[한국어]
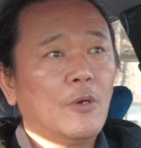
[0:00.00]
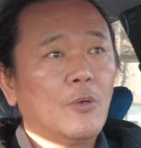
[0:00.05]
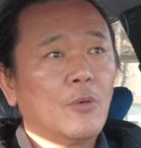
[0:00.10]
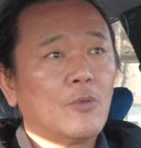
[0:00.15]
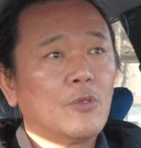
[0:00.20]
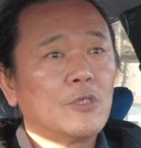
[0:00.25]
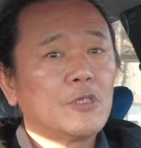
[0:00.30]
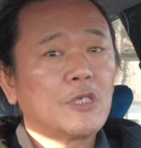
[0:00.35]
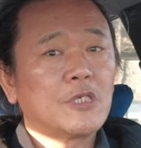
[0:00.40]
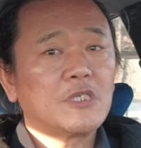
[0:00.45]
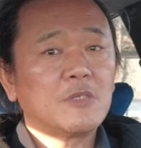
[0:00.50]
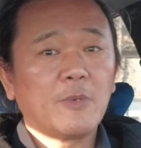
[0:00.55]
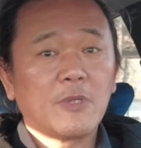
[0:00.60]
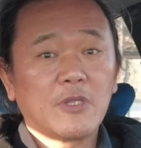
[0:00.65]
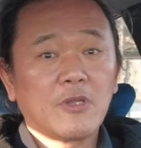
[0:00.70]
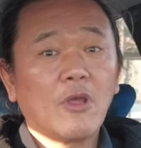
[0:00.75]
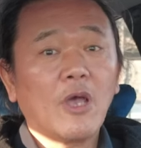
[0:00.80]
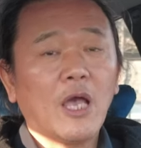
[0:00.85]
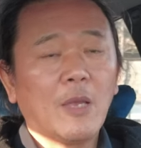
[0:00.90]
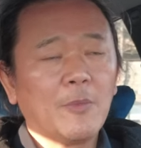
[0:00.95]
오늘 이제 집에
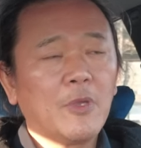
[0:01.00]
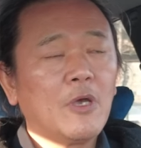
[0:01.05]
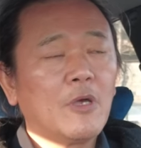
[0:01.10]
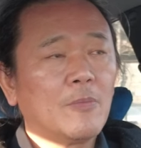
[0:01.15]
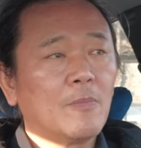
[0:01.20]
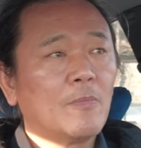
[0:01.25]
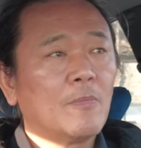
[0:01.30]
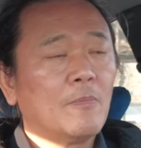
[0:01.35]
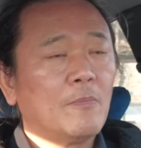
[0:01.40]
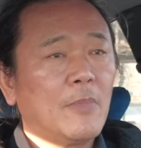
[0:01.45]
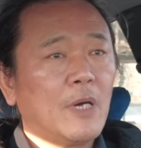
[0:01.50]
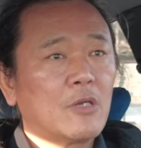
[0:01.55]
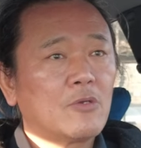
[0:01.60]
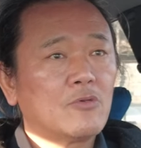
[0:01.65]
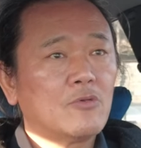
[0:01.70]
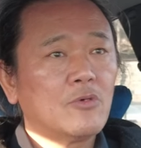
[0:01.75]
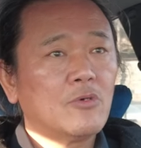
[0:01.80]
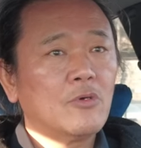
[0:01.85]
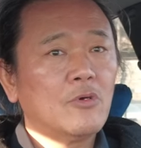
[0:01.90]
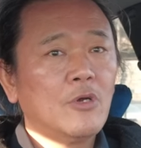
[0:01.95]
들어가면
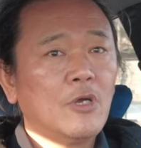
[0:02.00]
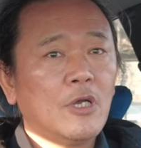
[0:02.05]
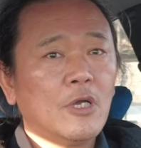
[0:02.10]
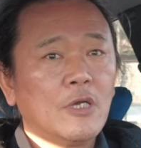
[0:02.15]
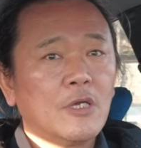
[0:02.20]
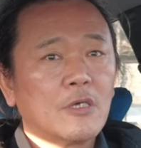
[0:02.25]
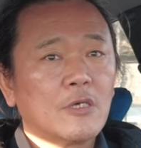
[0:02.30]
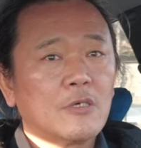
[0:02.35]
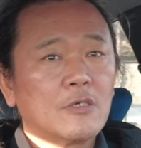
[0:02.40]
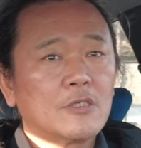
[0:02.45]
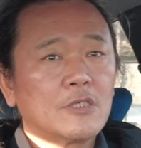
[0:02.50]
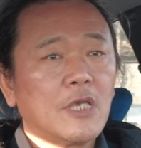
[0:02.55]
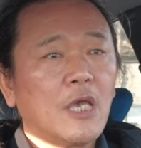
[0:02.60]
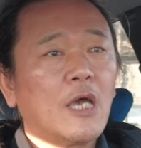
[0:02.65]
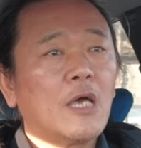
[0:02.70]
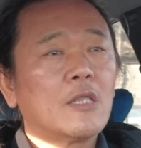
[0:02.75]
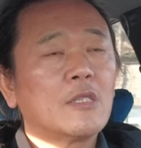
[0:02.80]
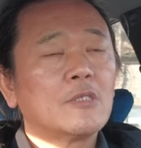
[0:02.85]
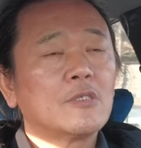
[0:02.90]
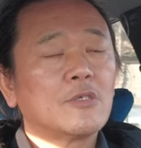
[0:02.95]
바로
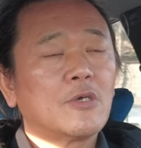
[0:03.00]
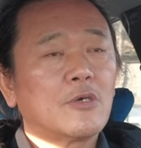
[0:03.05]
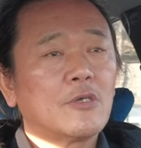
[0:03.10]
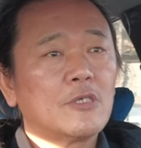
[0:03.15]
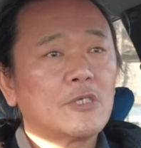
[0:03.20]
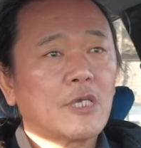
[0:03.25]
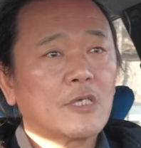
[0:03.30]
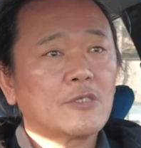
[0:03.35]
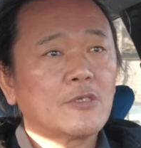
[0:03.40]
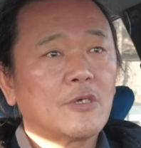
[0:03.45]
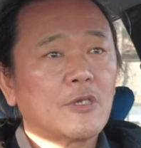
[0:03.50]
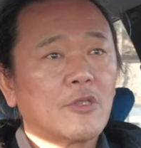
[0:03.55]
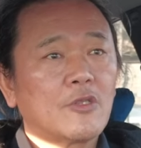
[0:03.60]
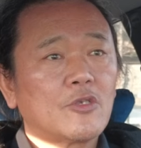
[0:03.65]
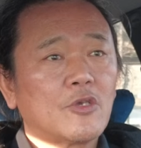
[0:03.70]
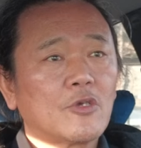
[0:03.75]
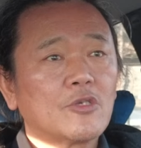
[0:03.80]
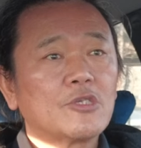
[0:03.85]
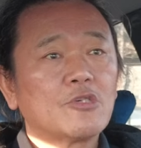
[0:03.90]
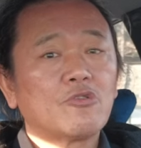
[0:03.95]
제안서를
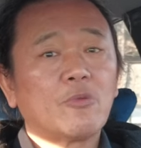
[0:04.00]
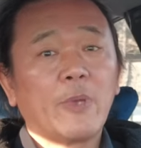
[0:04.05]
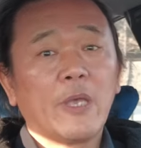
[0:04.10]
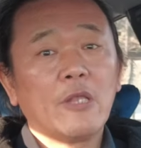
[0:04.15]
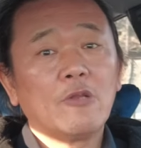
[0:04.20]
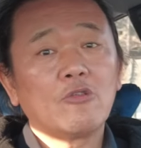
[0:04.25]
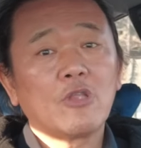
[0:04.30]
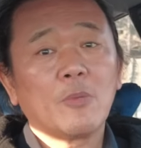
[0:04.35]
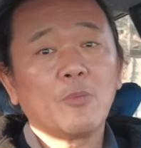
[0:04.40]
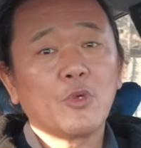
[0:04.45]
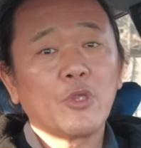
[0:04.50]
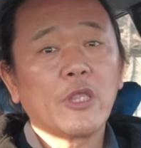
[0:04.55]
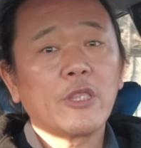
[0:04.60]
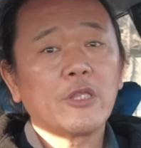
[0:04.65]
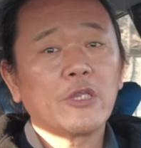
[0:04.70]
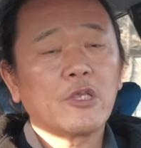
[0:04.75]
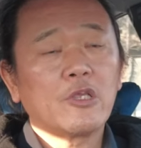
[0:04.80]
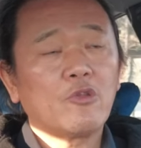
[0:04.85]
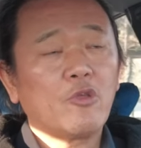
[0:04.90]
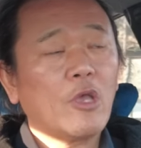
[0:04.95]
작성하면서 정식으로 메일로 다
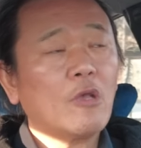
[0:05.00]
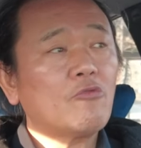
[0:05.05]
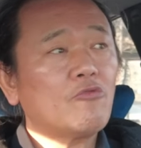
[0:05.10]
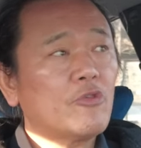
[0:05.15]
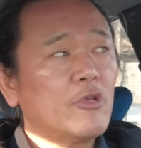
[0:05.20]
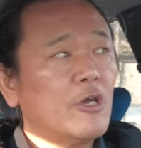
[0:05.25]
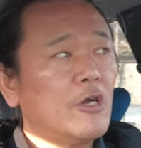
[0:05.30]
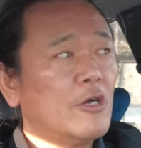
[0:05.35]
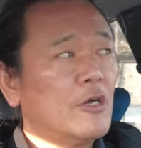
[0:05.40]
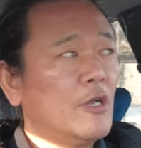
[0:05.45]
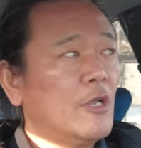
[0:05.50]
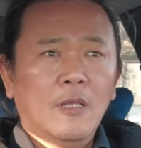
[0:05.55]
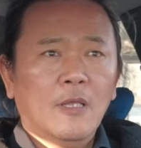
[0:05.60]
보내드리기로 했고요.